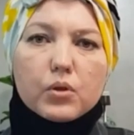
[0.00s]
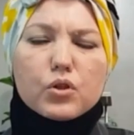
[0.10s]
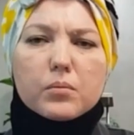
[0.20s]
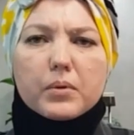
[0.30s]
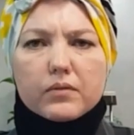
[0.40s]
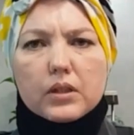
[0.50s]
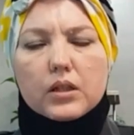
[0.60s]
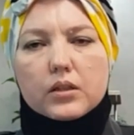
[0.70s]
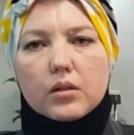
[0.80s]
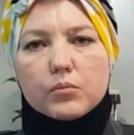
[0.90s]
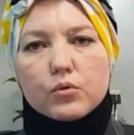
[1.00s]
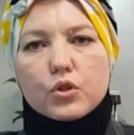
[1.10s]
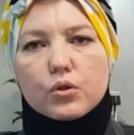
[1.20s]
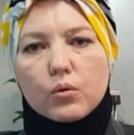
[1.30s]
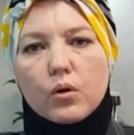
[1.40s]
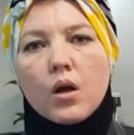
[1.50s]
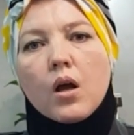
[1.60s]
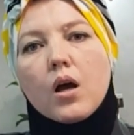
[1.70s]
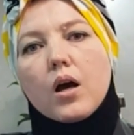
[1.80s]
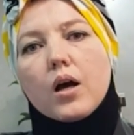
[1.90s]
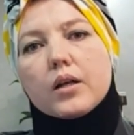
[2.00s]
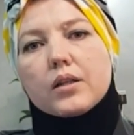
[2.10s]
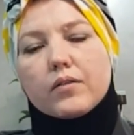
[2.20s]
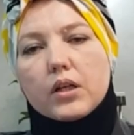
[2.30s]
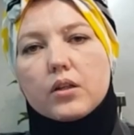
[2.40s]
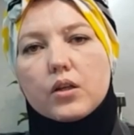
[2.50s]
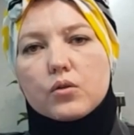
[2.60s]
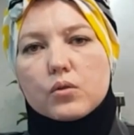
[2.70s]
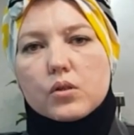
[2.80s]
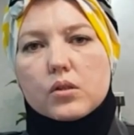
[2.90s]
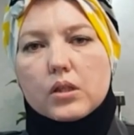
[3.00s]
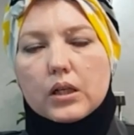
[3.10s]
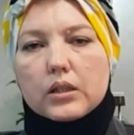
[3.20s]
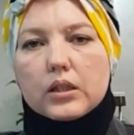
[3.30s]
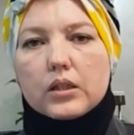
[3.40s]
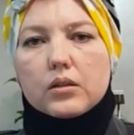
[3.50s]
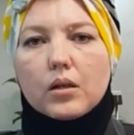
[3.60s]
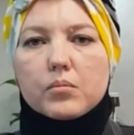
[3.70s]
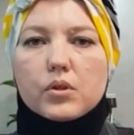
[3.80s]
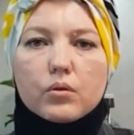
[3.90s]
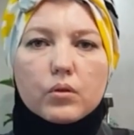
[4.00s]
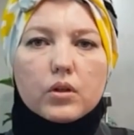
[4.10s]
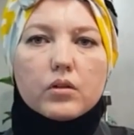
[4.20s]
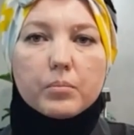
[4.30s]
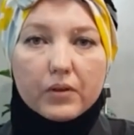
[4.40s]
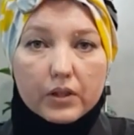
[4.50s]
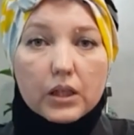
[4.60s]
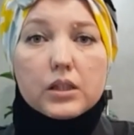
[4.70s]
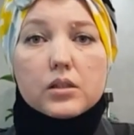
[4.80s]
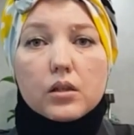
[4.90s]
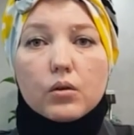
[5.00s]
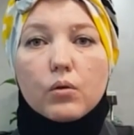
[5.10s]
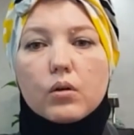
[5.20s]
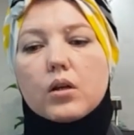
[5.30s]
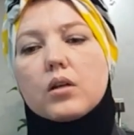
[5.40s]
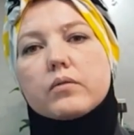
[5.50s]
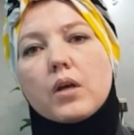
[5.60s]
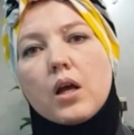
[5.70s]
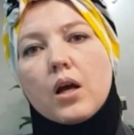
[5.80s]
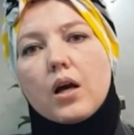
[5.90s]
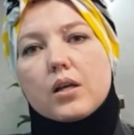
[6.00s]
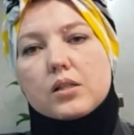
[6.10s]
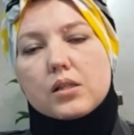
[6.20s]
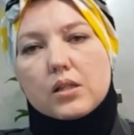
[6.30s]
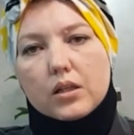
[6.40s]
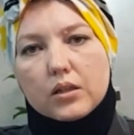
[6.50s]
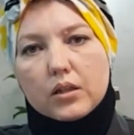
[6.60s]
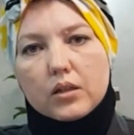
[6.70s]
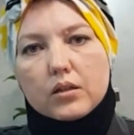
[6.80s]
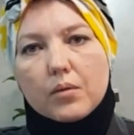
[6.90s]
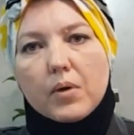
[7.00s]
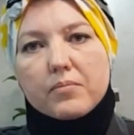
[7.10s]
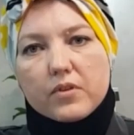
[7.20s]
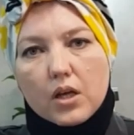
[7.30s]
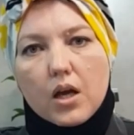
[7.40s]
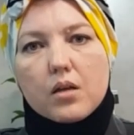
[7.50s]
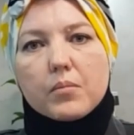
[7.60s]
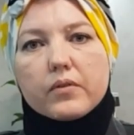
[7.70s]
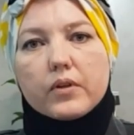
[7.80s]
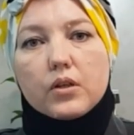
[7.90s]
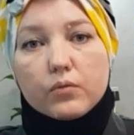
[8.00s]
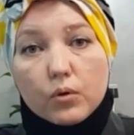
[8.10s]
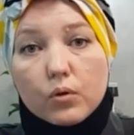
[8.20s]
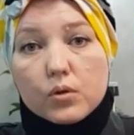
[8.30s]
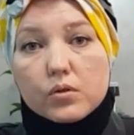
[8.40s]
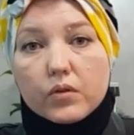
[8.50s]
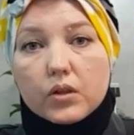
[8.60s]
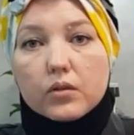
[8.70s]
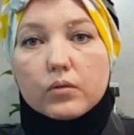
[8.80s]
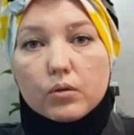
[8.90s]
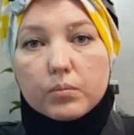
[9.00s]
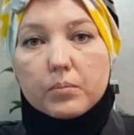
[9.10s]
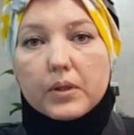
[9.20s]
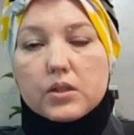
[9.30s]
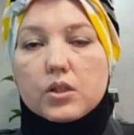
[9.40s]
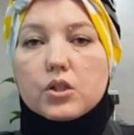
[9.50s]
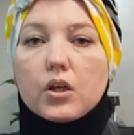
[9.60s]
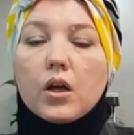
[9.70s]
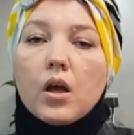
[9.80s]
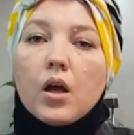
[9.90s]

уже привыкли к тому, что а, давление идет со стороны там, сотрудников правоохранительных органов, а, со стороны там, обвиняемого и его родственников группы поддержки.